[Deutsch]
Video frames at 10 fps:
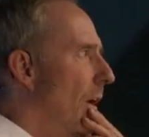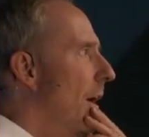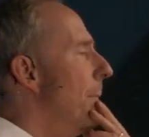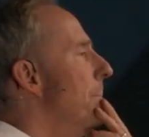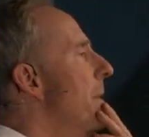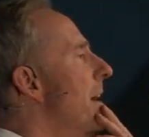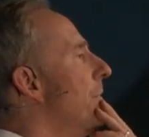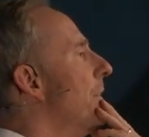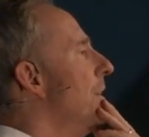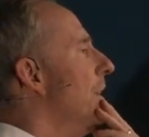Mehr
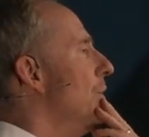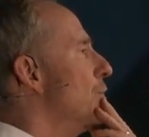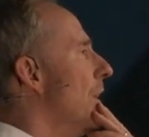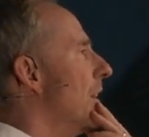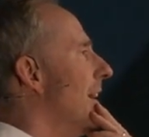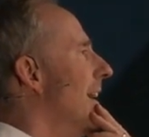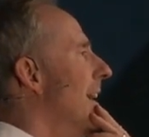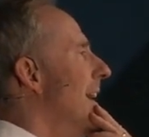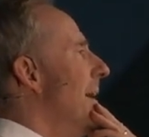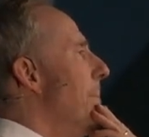verdienen, sagt er,
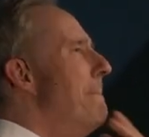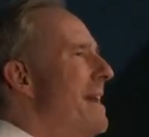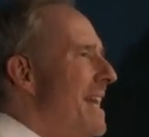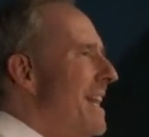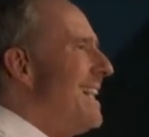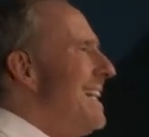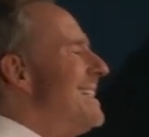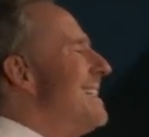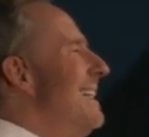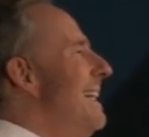Mehr
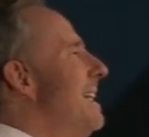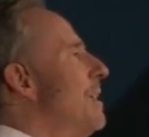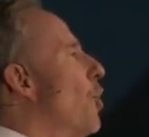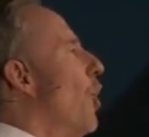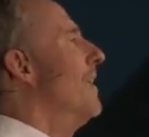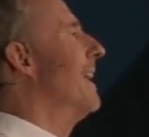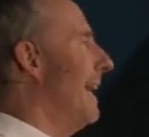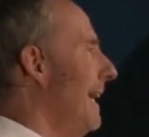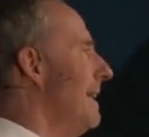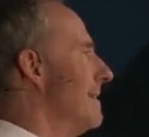ist nicht
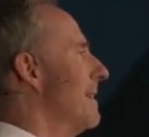konkret.